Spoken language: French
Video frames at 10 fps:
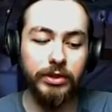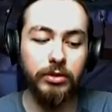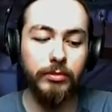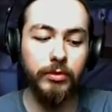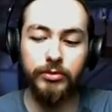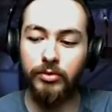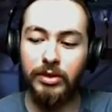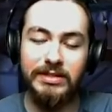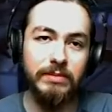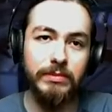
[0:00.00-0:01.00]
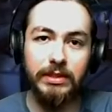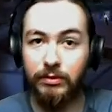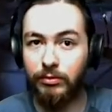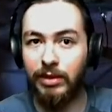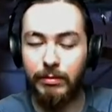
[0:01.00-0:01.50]
qui commande les ennemis qui
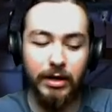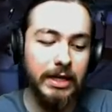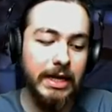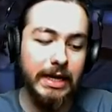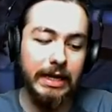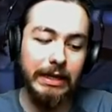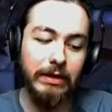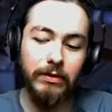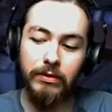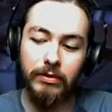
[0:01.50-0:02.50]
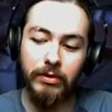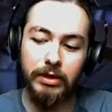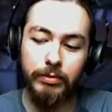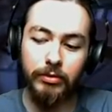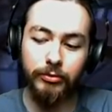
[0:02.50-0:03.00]
sont là-bas, et, euh,
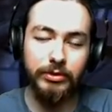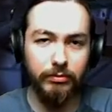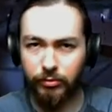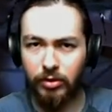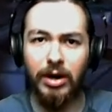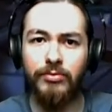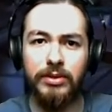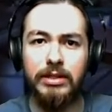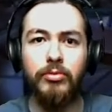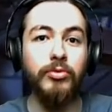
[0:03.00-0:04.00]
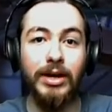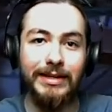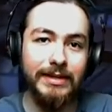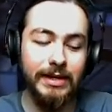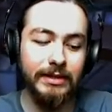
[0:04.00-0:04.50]
puis ensuite, on aura fini, on aura
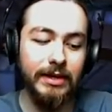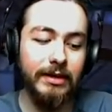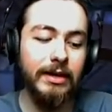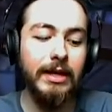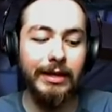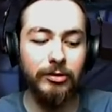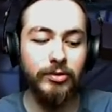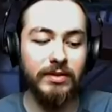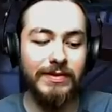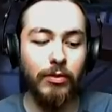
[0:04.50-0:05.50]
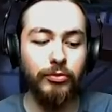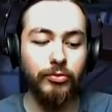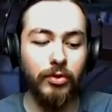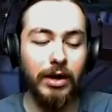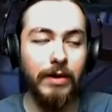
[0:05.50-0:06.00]
gagné la guerre, et suite à ça, elle
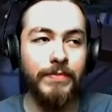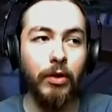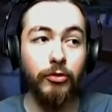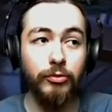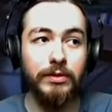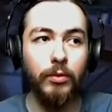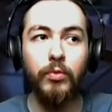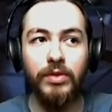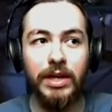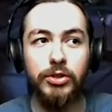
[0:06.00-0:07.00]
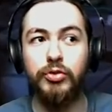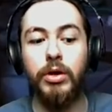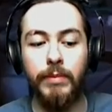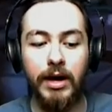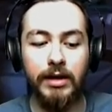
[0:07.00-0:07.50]
retournera ensuite au village
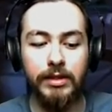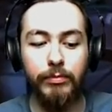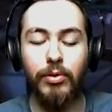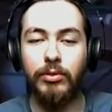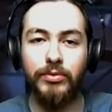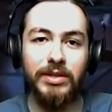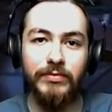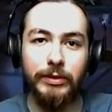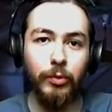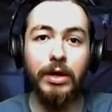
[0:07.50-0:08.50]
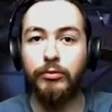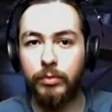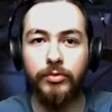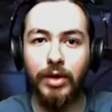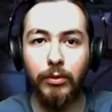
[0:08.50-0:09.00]
d'Ambahari pour annoncer la victoire, et tout le
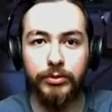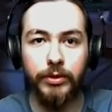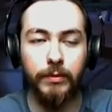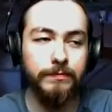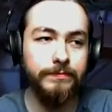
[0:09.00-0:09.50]
monde sera content.